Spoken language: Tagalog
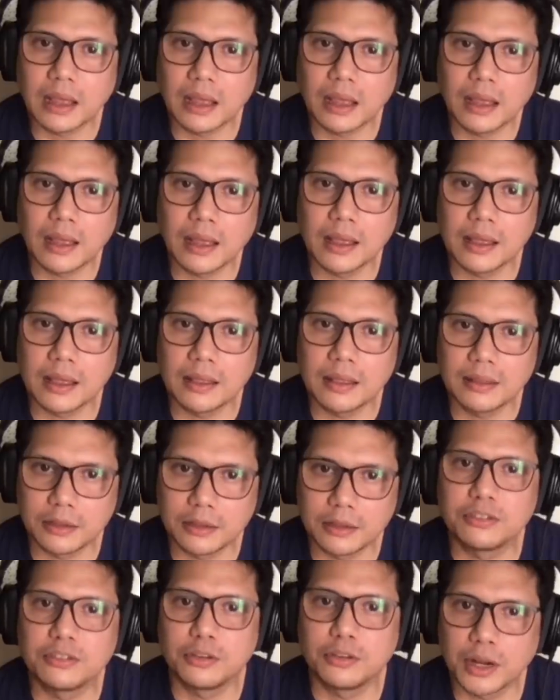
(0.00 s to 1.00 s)
na
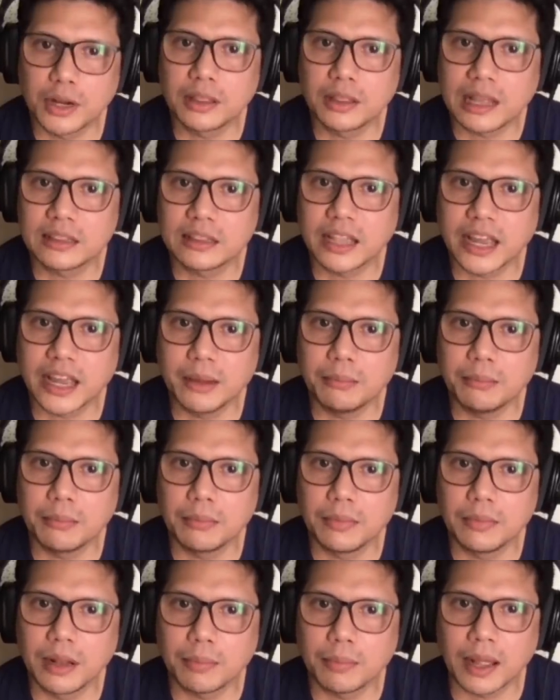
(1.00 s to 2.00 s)
it was during that
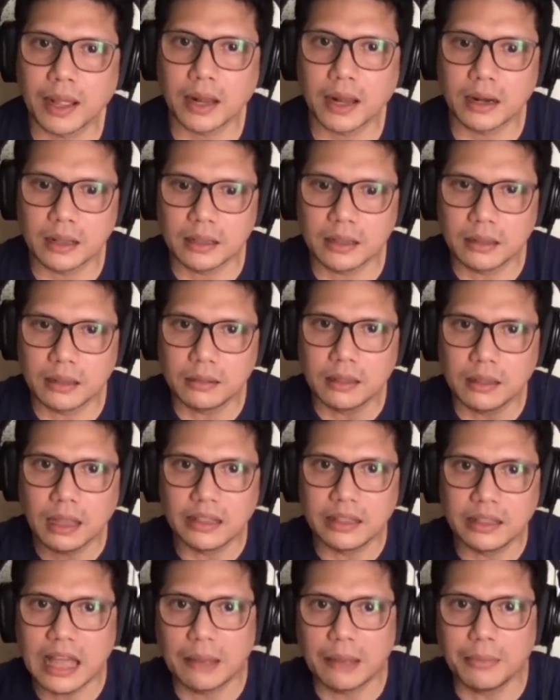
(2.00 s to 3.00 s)
time na parang
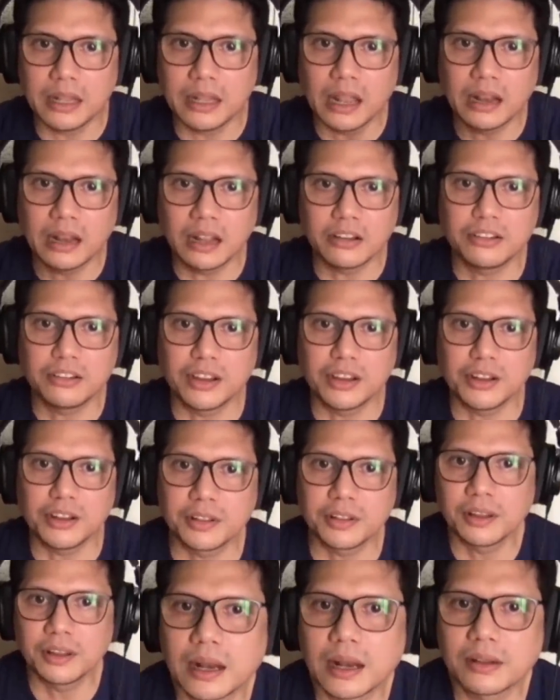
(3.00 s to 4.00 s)
ang dami na
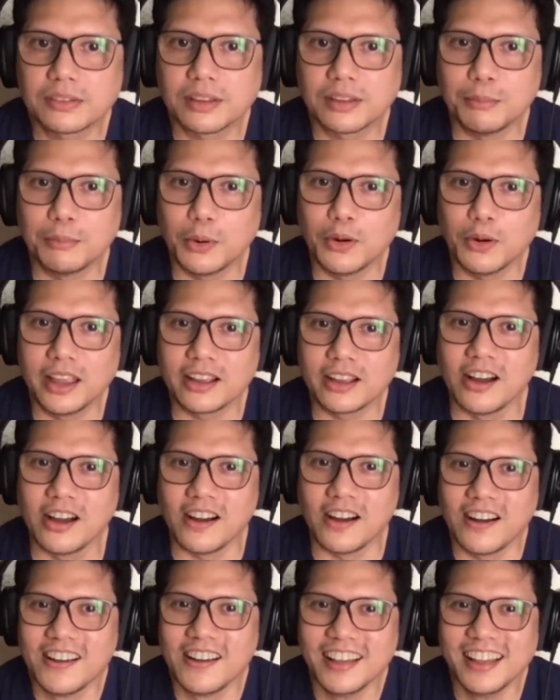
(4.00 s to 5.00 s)
nag-shift para sa buhay
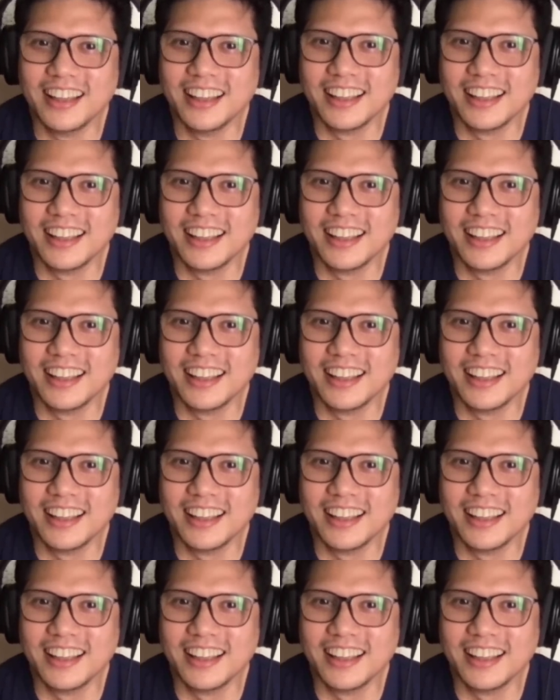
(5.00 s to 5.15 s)
ko.